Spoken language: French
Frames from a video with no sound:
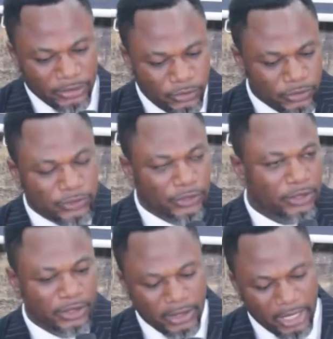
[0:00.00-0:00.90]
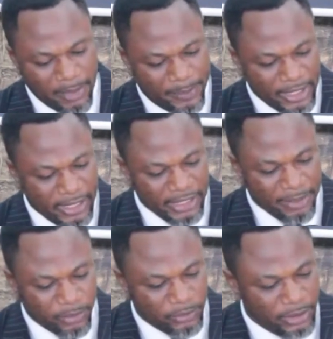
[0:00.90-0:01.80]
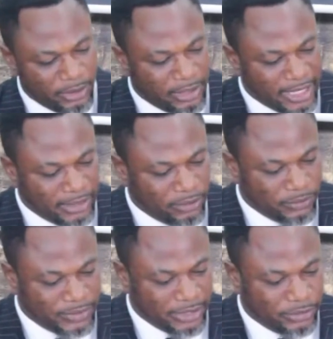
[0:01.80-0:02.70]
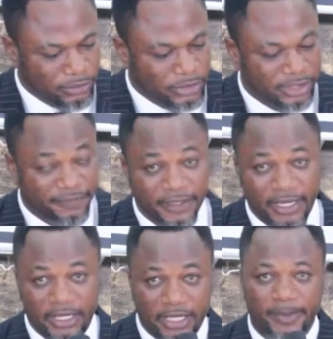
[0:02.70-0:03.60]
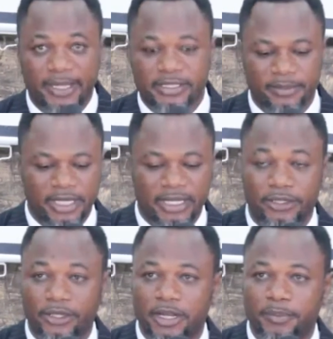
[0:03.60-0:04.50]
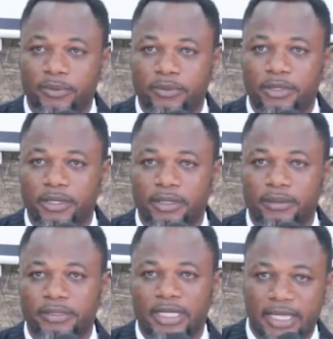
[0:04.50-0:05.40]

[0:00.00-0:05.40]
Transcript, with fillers: juste euh, après le dépôt de la dénonciation, j'ai fait un déplacement à l'intérieur pour, euh, dans